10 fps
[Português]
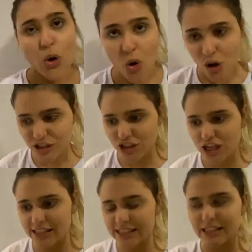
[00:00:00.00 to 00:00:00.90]
Hoje
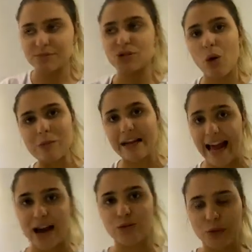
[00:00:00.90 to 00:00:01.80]
nós estamos com o
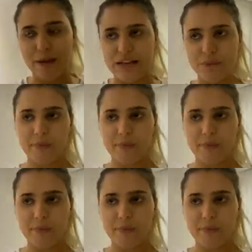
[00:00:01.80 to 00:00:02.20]
carro do pai do